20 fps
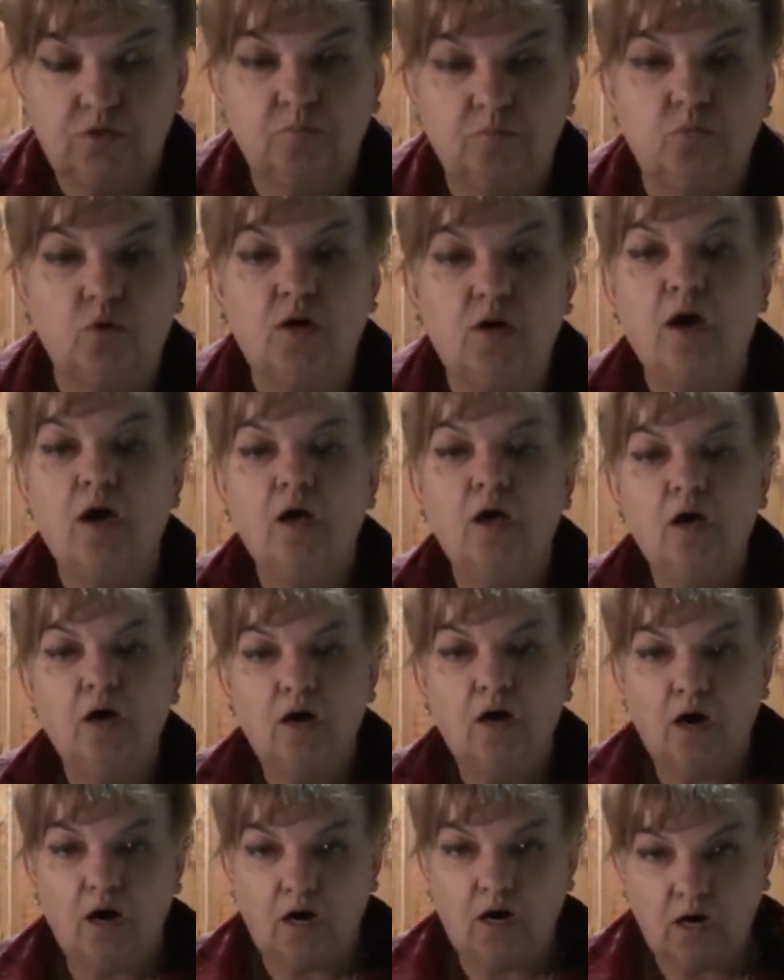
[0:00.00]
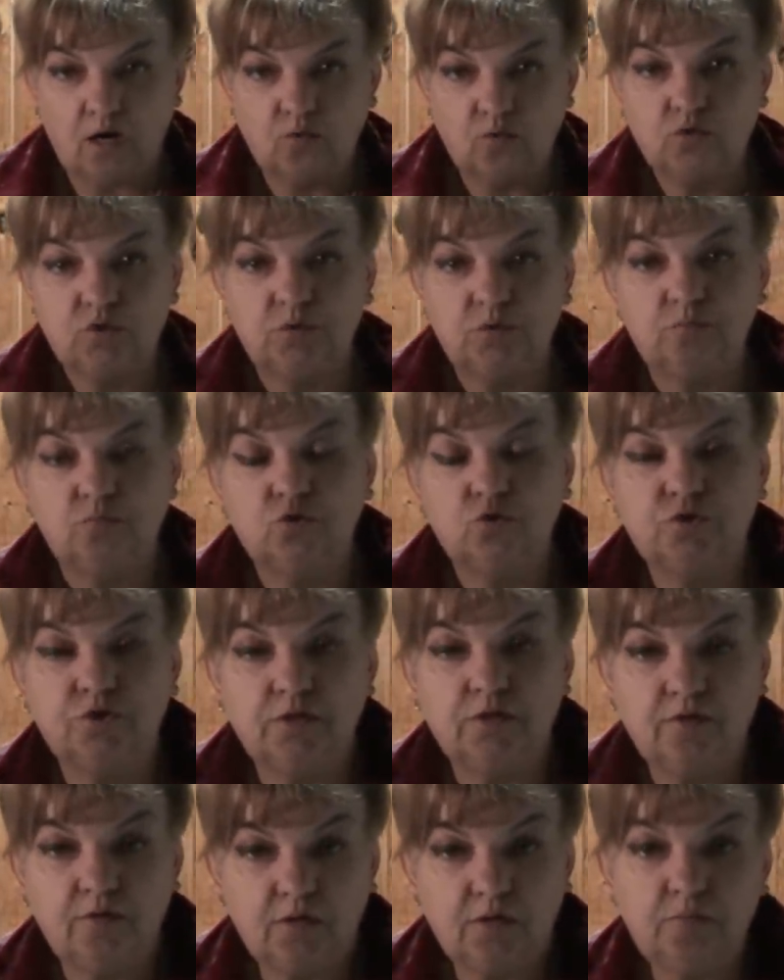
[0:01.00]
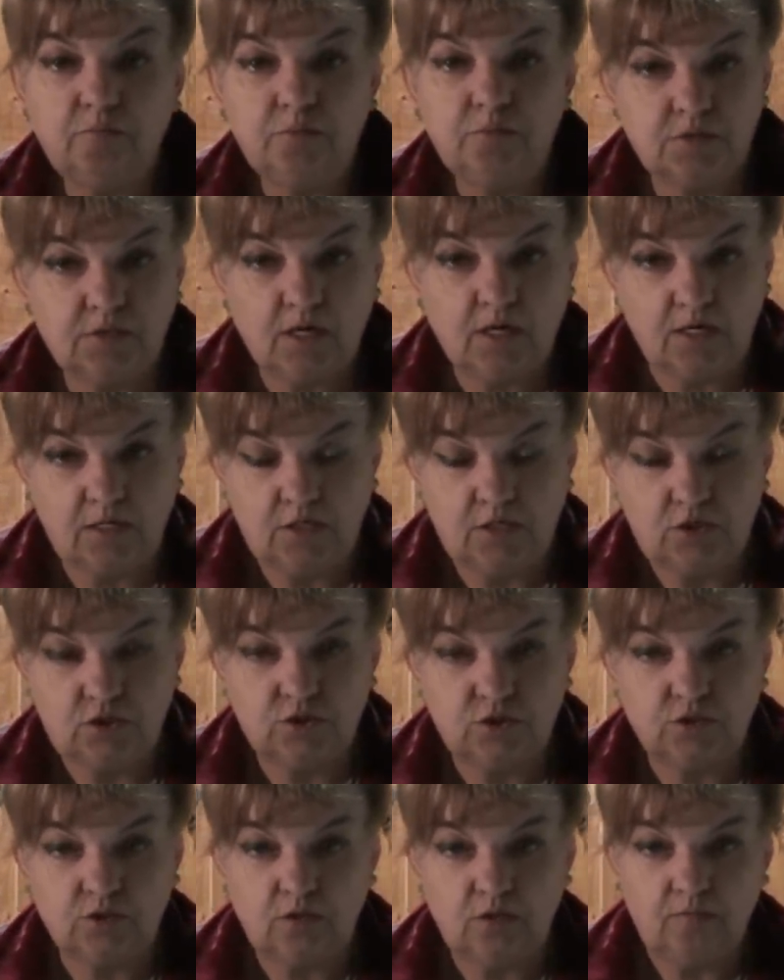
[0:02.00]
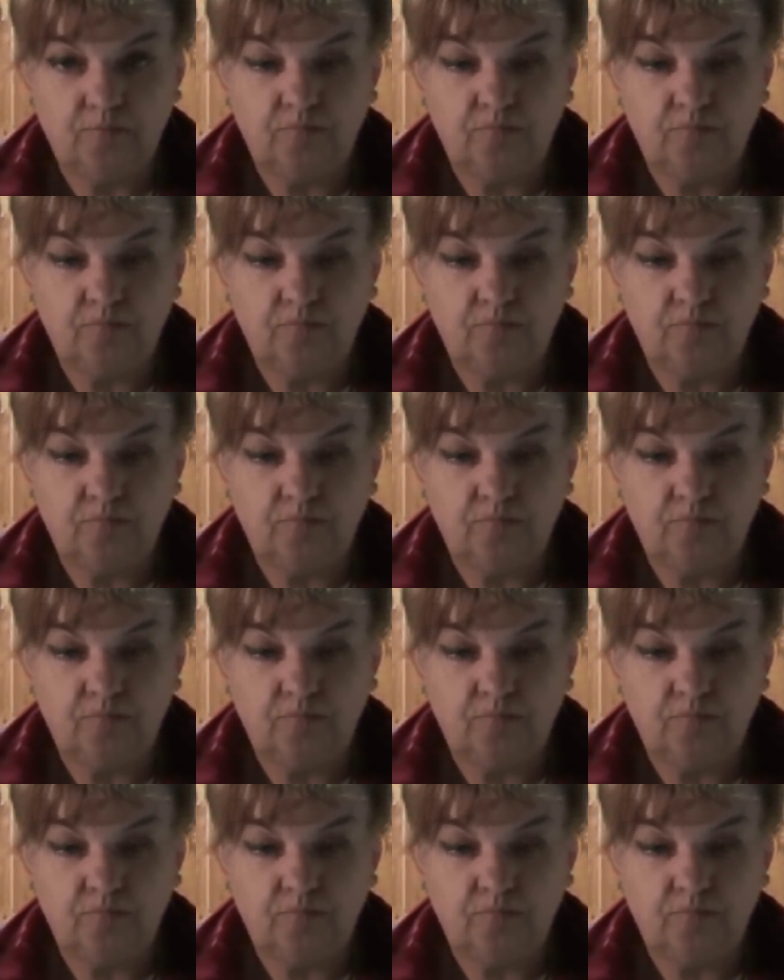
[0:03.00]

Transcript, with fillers: Тем более о хорошем можно говорить бесконечно.